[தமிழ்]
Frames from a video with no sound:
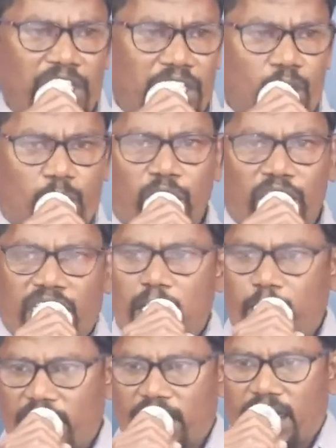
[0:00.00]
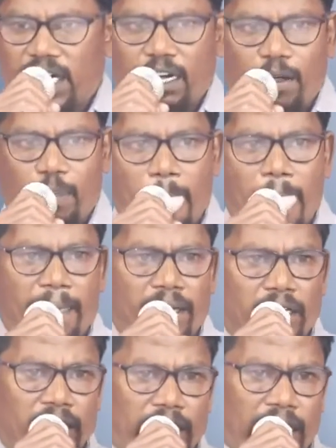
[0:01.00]
இருக்கும் போது என்ன பண்ணனா
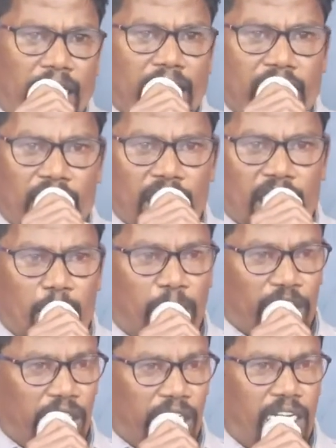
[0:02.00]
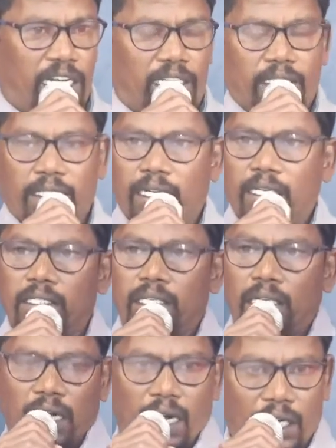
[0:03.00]
எல்லாத்துக்கும் ஏற்ற பதிகளை
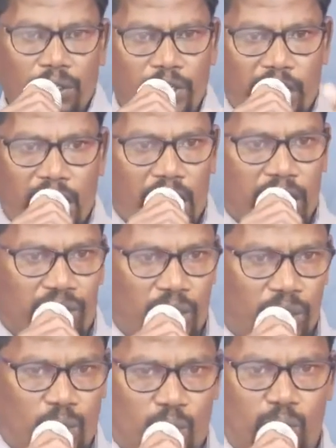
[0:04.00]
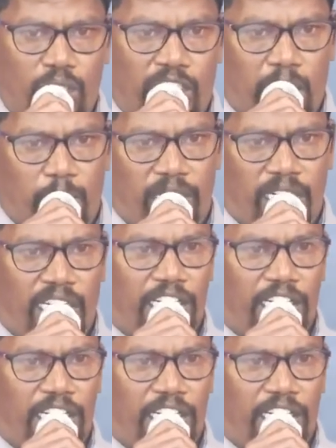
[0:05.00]
ஆண்டவருக்காக செலுத்தணும்னு சொல்லிட்டு என்ன பண்ண